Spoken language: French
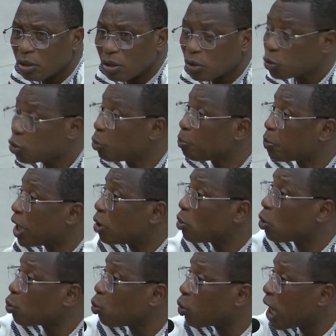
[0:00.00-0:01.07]
tu prends
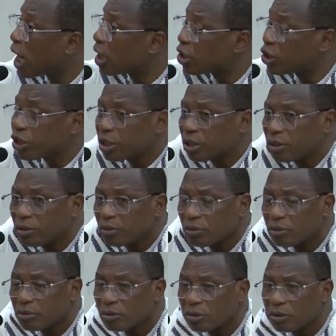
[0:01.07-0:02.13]
le courage
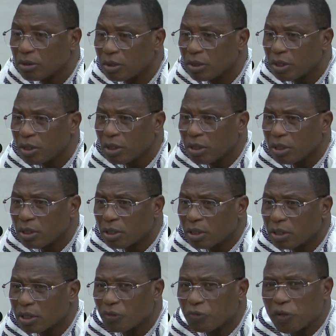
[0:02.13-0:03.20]

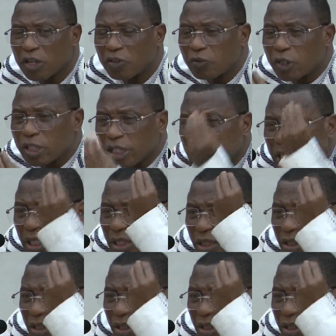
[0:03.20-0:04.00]
de faire venir